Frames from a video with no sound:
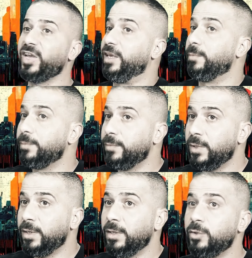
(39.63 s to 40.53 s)
طيب
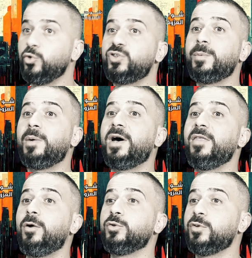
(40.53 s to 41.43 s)
شو سبب
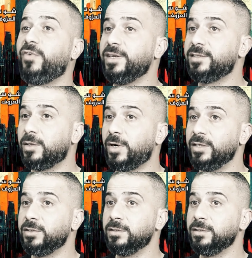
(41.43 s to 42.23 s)
هذا العزوف عن الزواج؟